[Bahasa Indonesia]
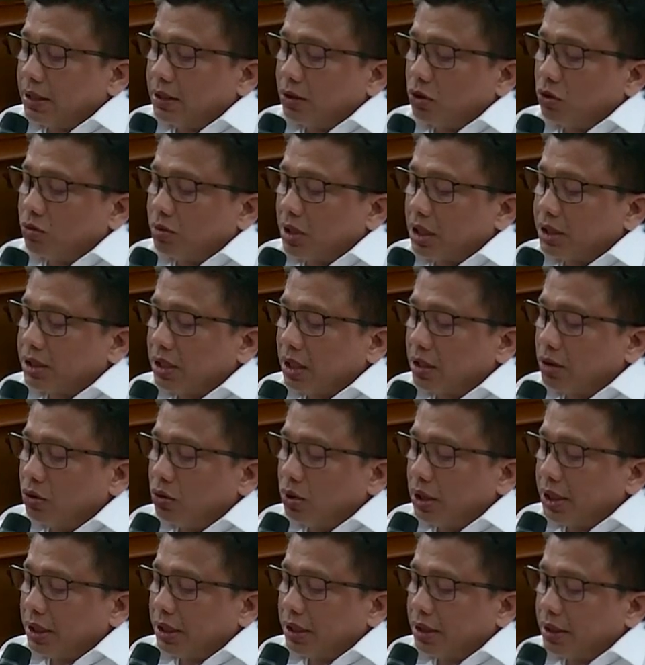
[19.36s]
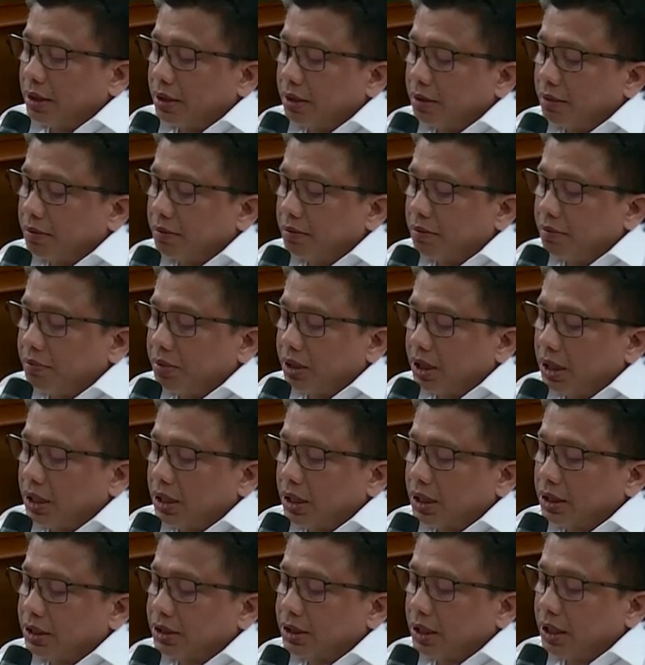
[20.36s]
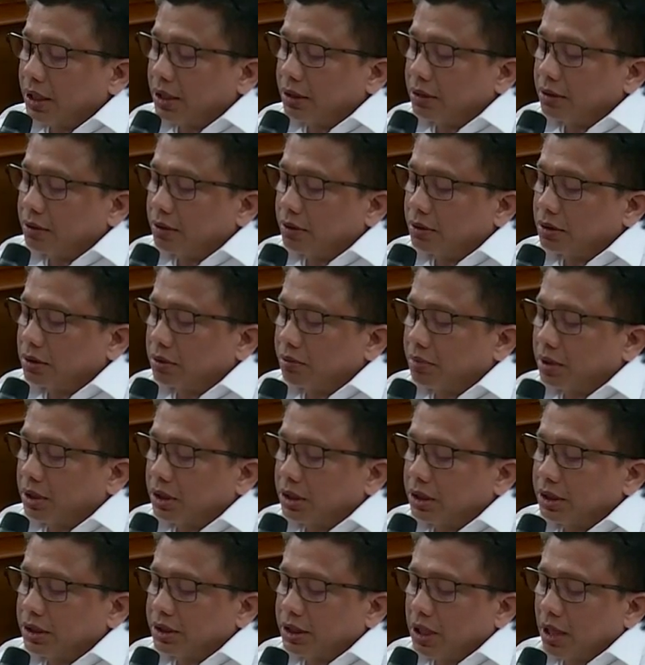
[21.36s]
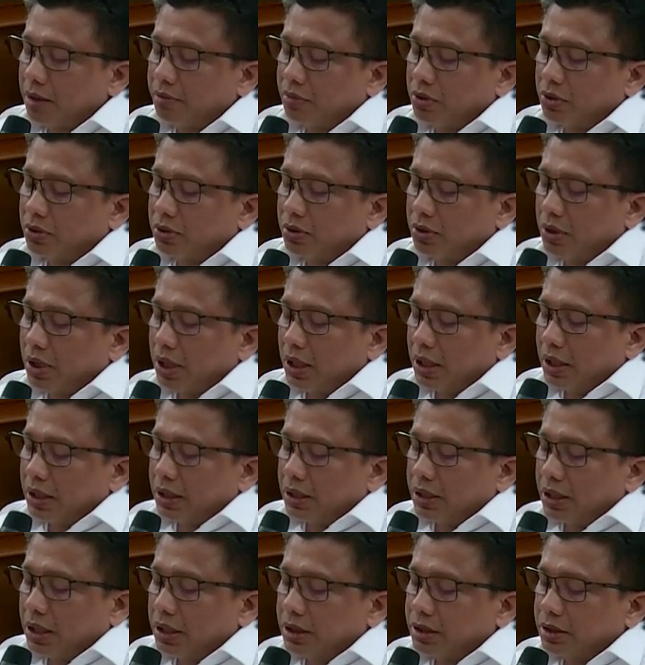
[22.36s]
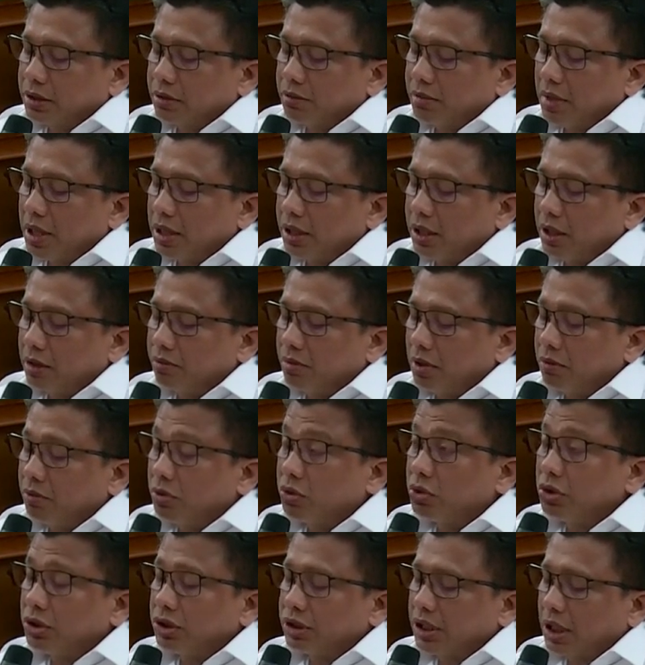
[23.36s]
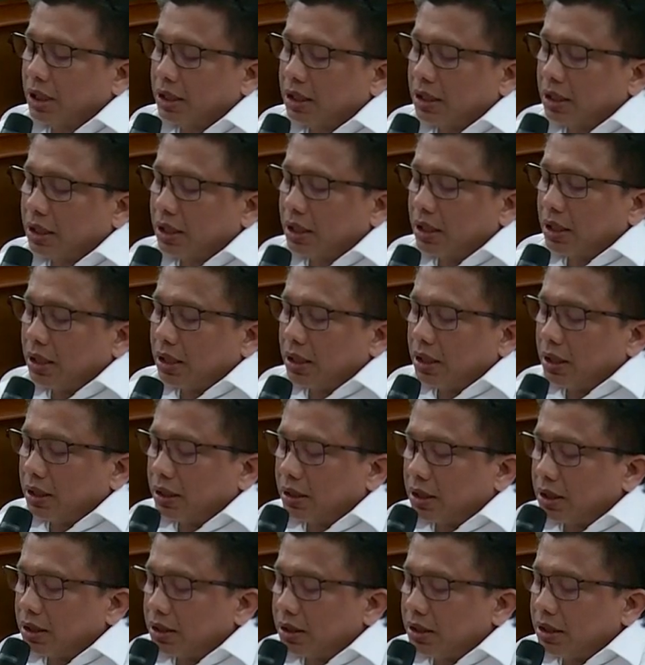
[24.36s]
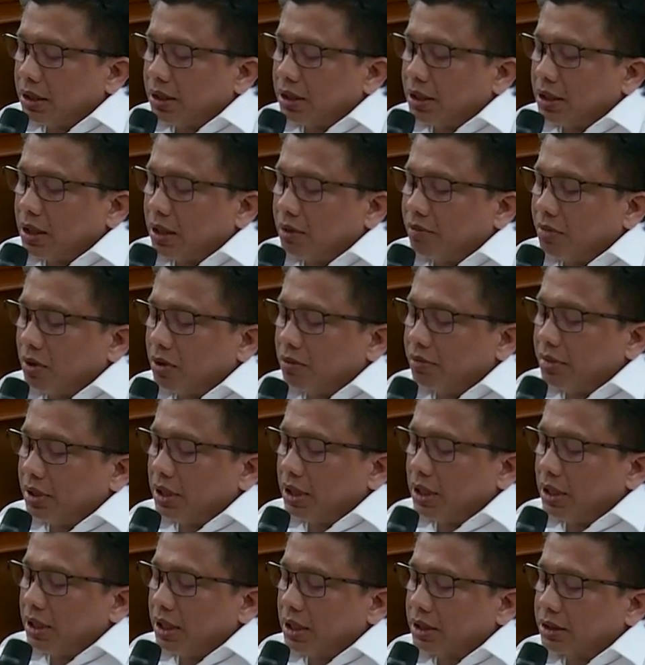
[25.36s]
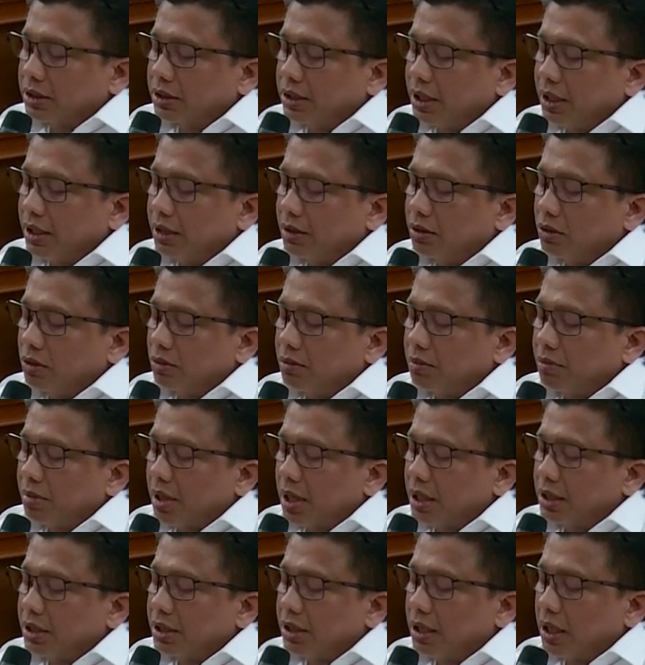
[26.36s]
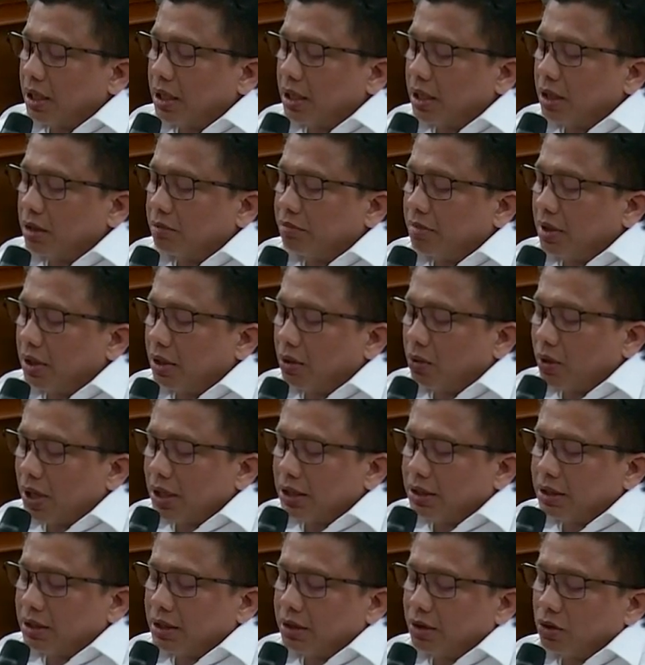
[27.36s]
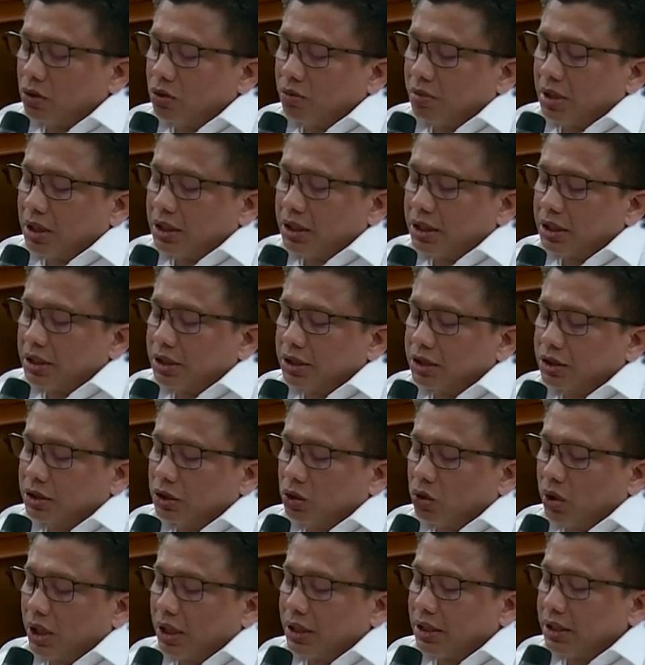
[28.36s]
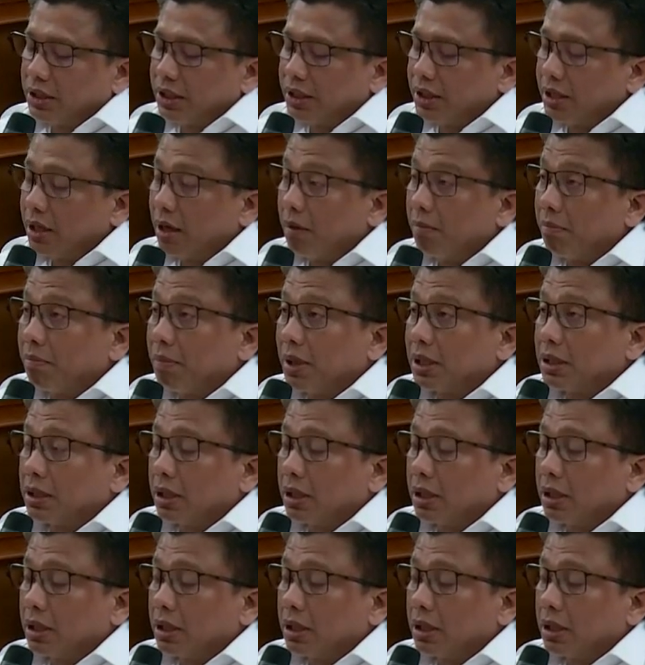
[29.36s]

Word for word: dari rumah Saguling, pikiran saya terus berkecamuk dan semakin memuncak ketika mobil yang saya tumpangi akan melewati rumah dinas Duren 346